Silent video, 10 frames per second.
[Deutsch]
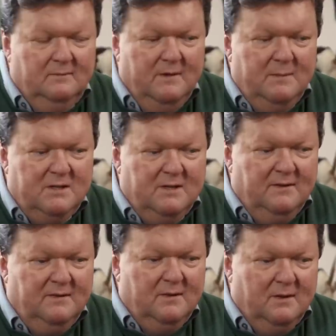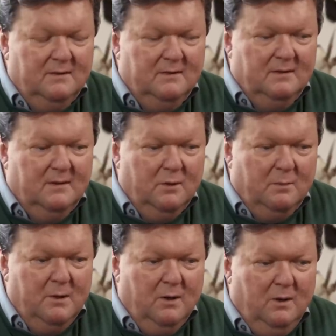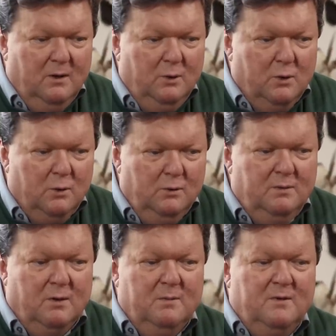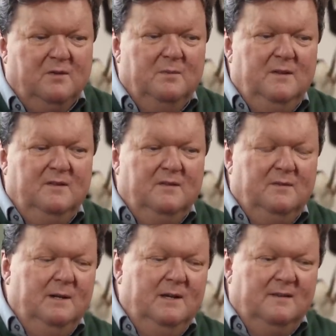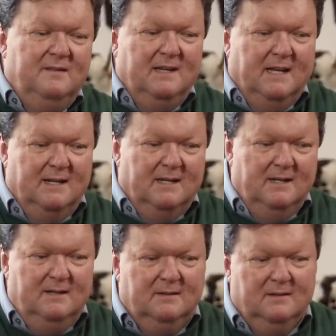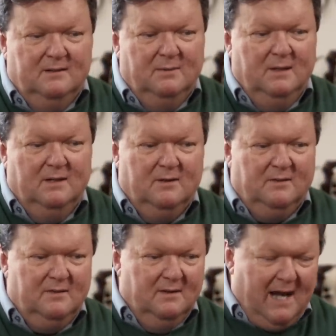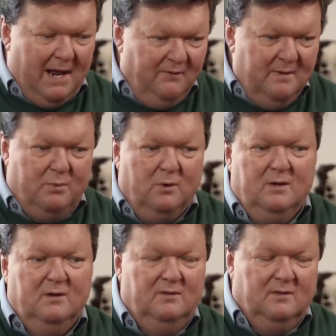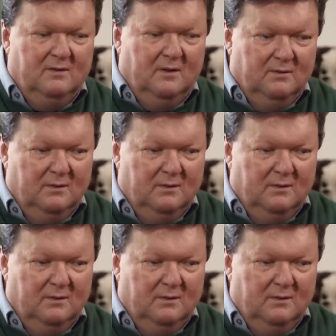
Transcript: Wenn man schießt, dann, dann hat man ja einen Grund, warum dass man dieses Wild jetzt erlegt. Nicht? Entweder, dass er reife Bock ist, dass er